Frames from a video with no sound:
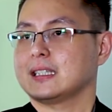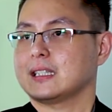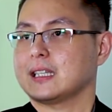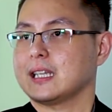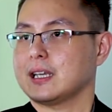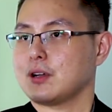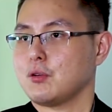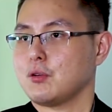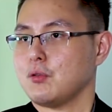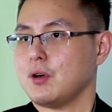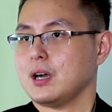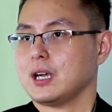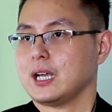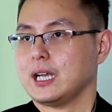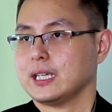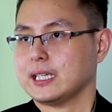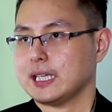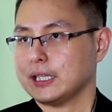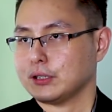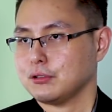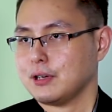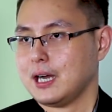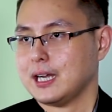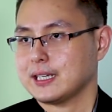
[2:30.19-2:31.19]
di keuangan
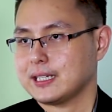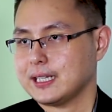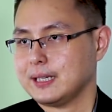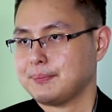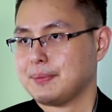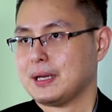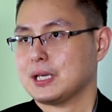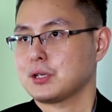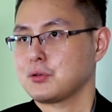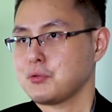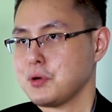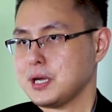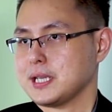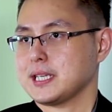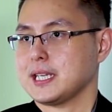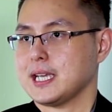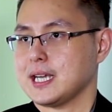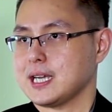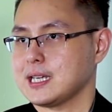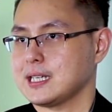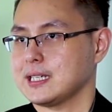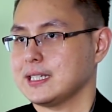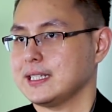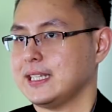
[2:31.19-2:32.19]
itu ada panduannya
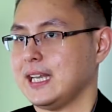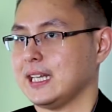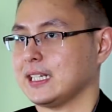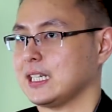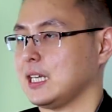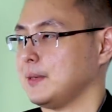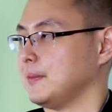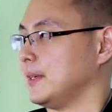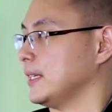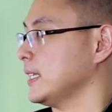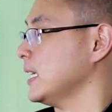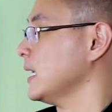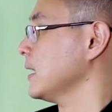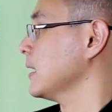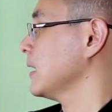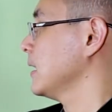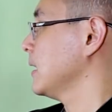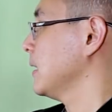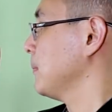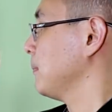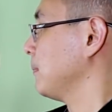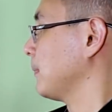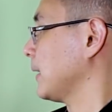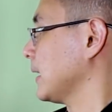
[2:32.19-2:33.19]
yang namanya
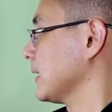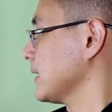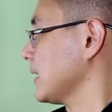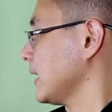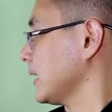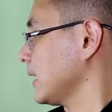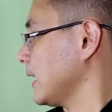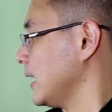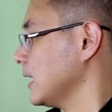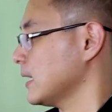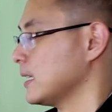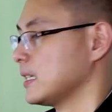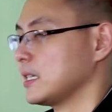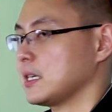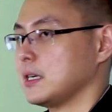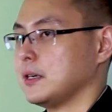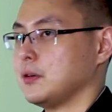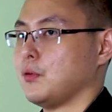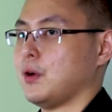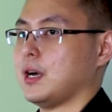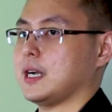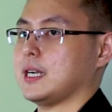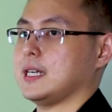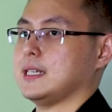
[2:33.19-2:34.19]
perencanaan
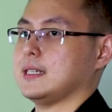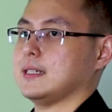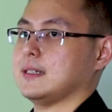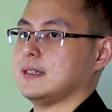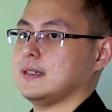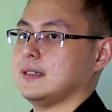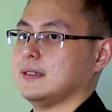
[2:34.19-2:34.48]
keuangan.